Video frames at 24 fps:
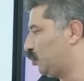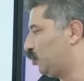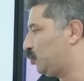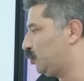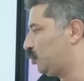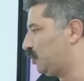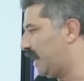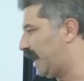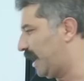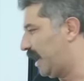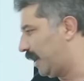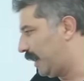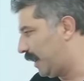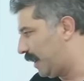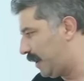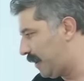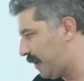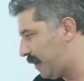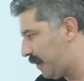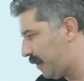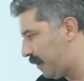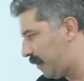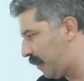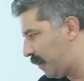gücüne
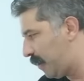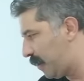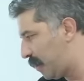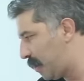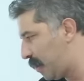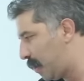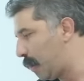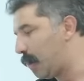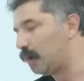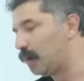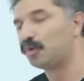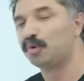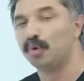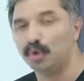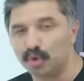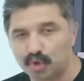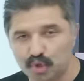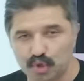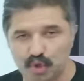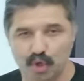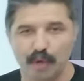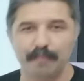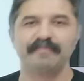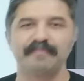ha
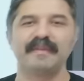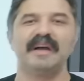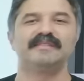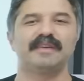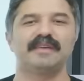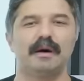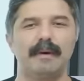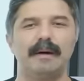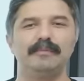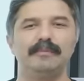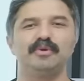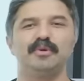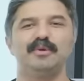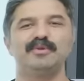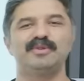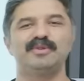güç Tamamdır